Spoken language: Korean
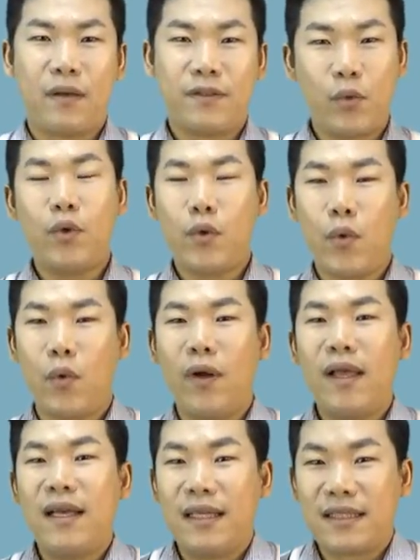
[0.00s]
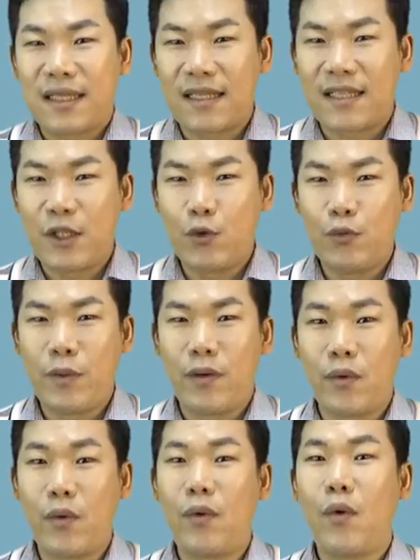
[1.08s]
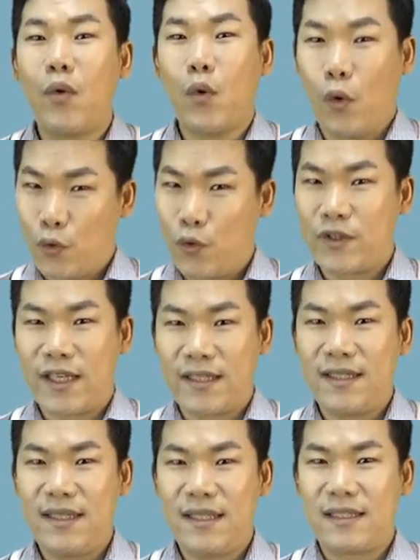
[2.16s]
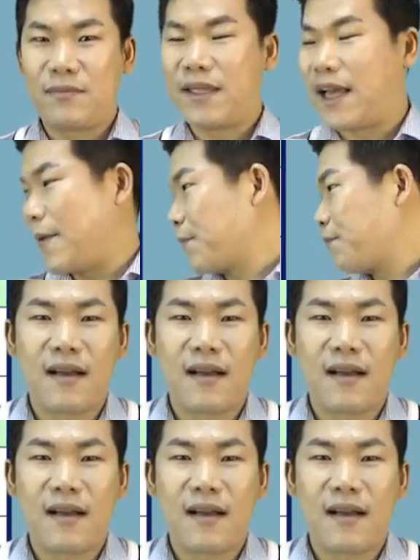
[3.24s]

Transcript: 서울도 자치구별로 온도차는 있습니다.